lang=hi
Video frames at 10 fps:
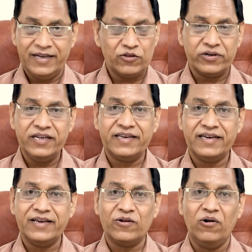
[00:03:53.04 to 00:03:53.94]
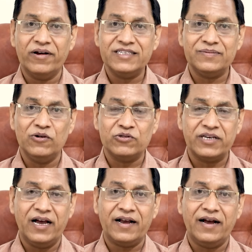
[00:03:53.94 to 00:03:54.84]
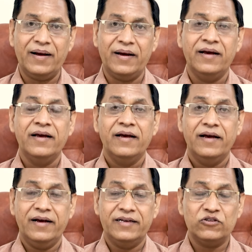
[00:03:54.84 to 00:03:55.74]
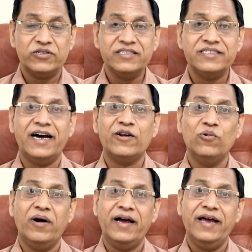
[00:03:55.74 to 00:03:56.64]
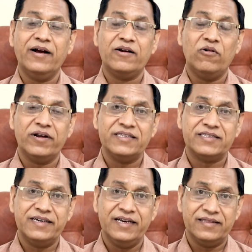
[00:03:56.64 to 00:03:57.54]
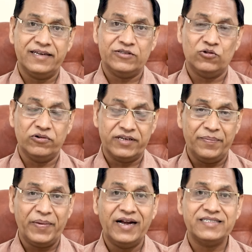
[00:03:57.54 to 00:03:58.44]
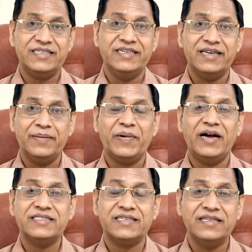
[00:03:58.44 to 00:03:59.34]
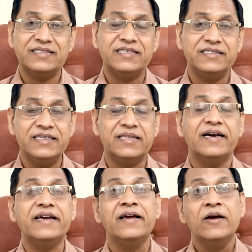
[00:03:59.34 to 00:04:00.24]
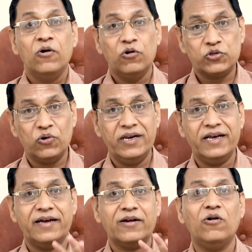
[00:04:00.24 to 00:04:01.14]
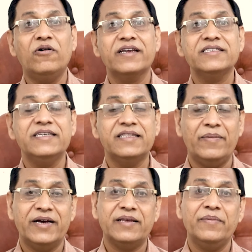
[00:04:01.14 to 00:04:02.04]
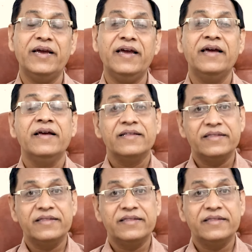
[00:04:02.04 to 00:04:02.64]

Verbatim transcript: ये तो ठीक है कि कांग्रेस में उत्साह का जो संचार हुआ है कांग्रेस के अंदर जो उनकी पांच सीटें पांच सांसद जीत गए उसको लेकर कांग्रेसी दमादम है